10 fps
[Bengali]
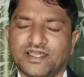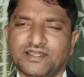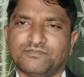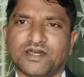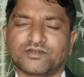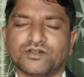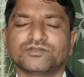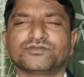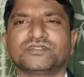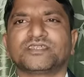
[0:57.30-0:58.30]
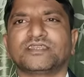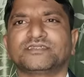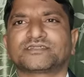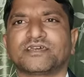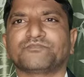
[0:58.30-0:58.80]
বা নন জুডিশিয়াল
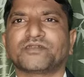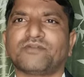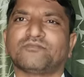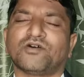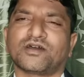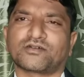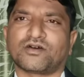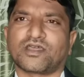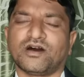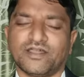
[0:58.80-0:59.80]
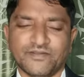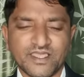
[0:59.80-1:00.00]
স্টাম্পের ব্যবহার করা হয়